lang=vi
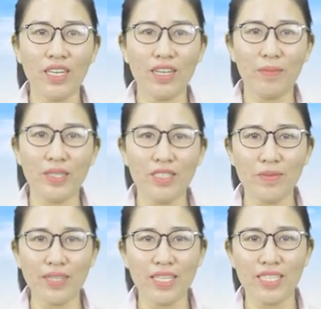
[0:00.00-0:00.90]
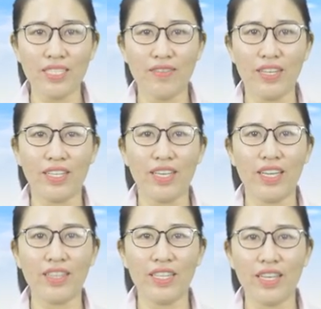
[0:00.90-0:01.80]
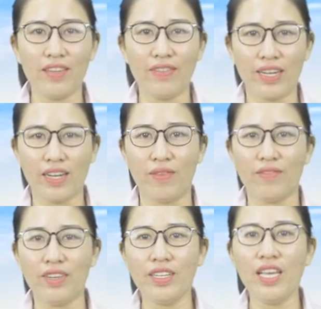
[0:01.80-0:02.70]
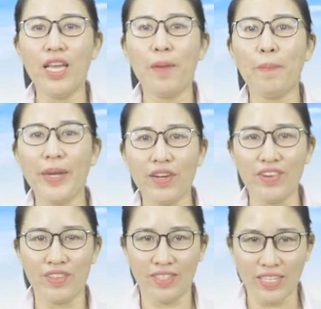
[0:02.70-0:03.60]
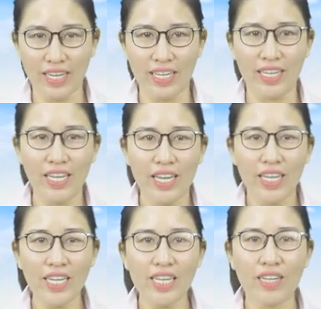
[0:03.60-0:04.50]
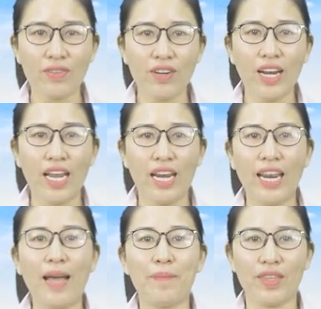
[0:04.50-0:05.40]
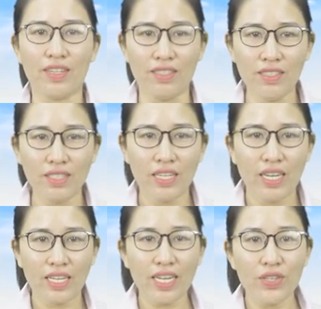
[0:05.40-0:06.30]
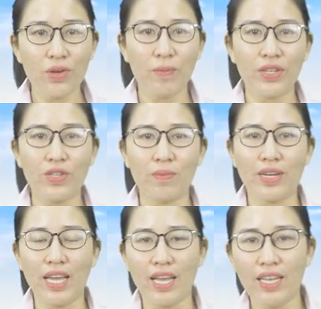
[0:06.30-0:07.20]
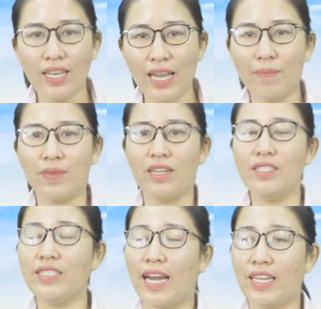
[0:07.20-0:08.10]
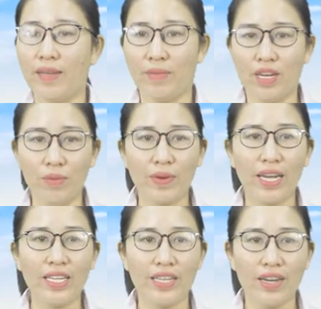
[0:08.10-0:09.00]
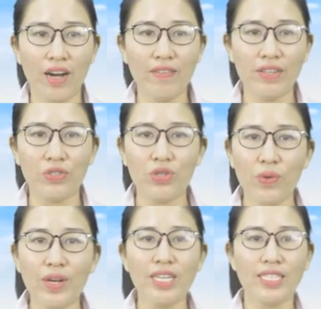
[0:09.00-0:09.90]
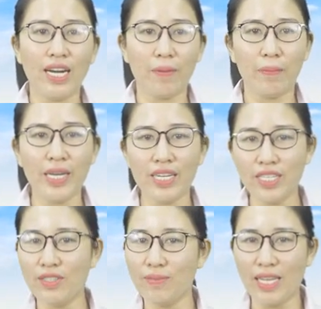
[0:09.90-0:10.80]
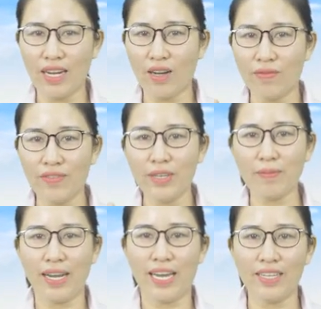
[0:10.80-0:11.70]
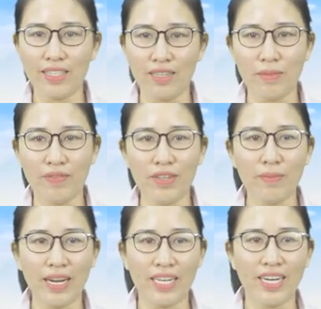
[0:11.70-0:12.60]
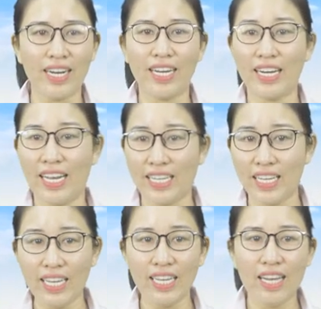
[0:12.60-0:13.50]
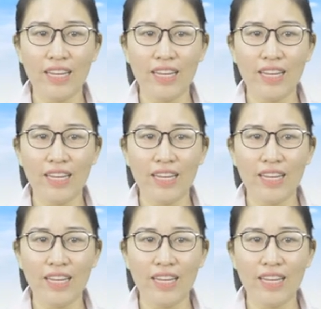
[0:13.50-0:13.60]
động từ chúng ta chia về thể t và cộng với mi được hay ý nghĩa của nó là làm thử cách dùng là dùng để làm thử trải nghiệm thử một cái gì đó và chú ý rằng miru chúng ta không viết bằng hán tự mà viết bằng hiragana nhé